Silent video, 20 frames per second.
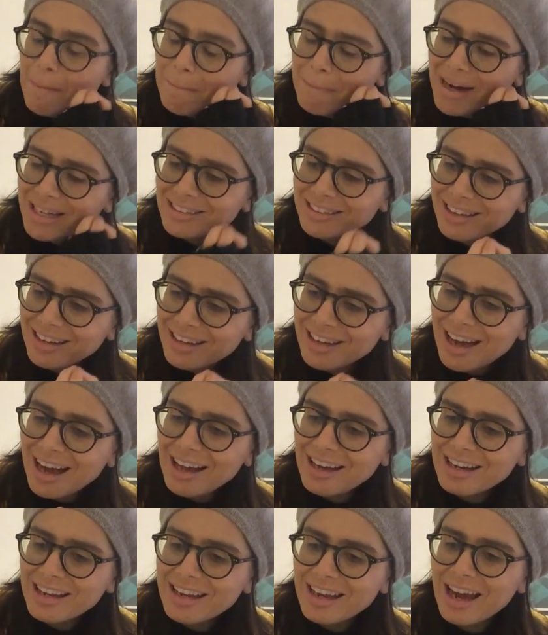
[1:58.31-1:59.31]

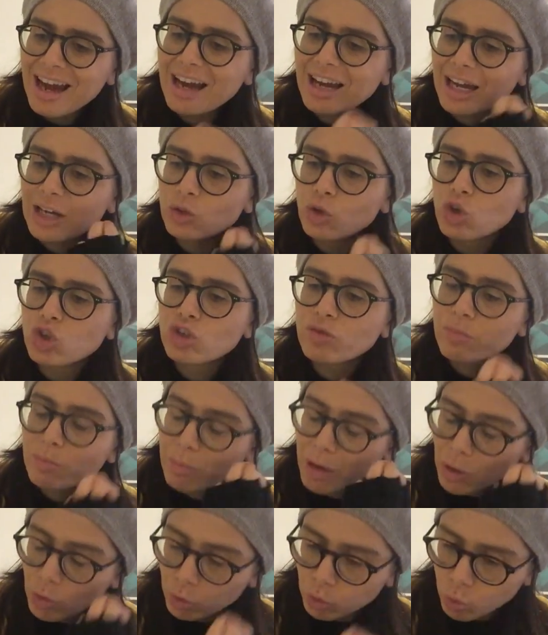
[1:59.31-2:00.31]
materiale a Kadosh
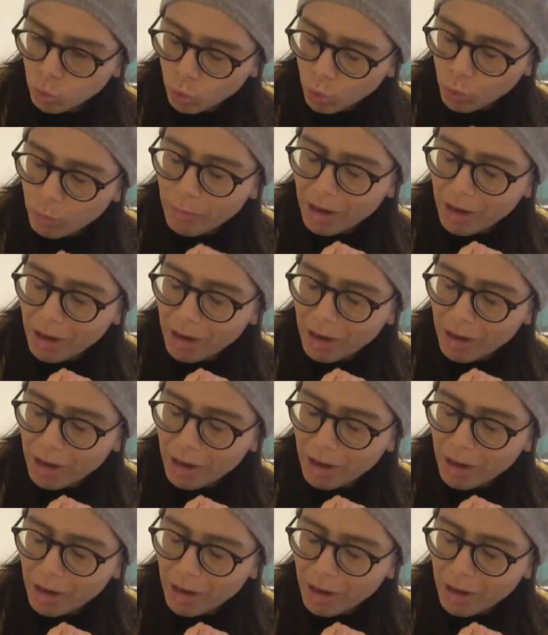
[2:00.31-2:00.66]
Barutu,